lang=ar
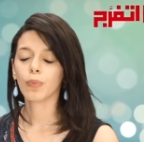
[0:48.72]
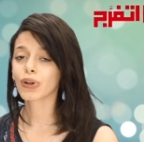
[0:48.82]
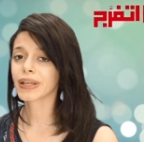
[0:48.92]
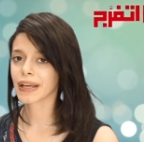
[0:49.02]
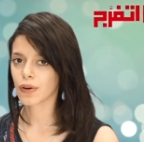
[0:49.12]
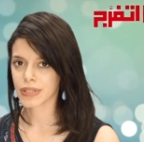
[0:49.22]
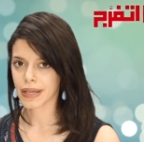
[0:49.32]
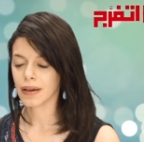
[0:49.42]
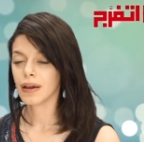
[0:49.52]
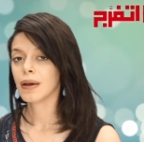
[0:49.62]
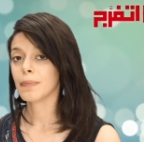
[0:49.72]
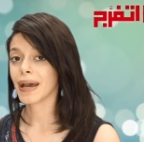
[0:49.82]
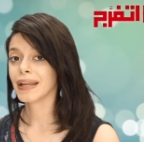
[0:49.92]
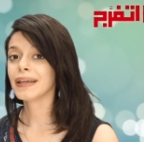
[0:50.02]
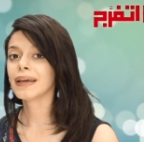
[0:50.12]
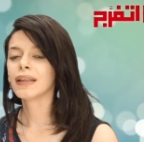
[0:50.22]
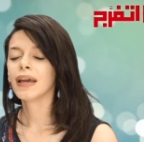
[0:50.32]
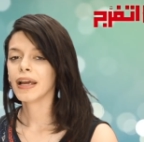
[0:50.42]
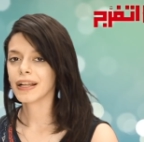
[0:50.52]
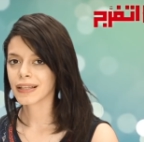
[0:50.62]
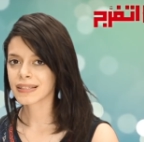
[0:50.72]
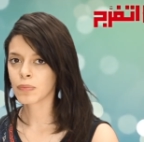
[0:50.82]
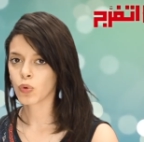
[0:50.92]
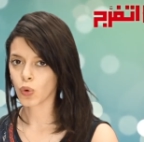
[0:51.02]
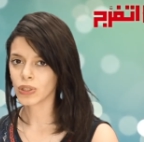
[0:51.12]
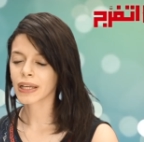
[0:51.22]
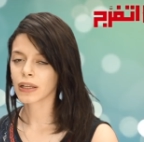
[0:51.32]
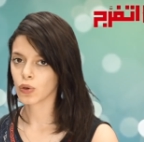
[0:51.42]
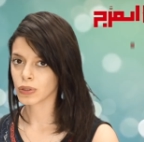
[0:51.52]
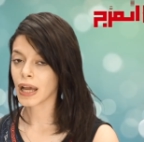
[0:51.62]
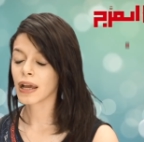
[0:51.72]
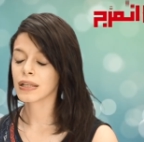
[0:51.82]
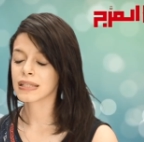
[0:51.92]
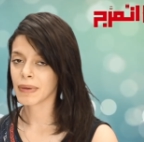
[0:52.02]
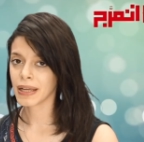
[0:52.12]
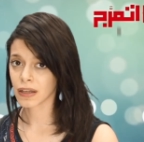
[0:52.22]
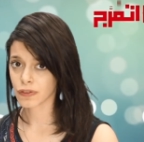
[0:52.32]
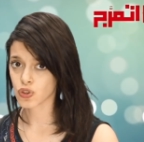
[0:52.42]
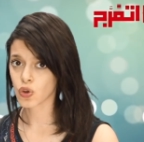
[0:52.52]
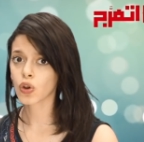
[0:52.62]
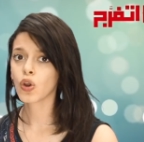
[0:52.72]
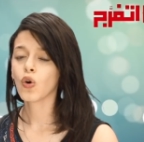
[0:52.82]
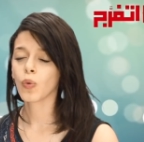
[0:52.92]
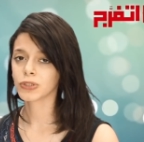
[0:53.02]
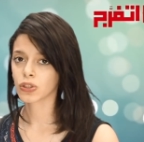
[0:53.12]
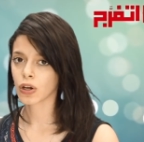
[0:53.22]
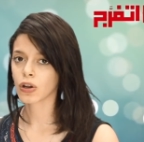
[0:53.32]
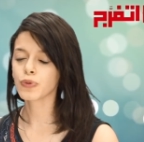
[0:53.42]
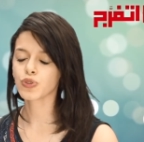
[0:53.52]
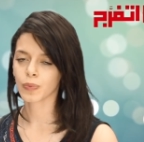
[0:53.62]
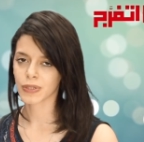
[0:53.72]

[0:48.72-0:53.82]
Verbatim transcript: برج الجوزاء مهنيا التزم بوعودك اللي قلتها لزمايلك في الشغل ومتتهربش من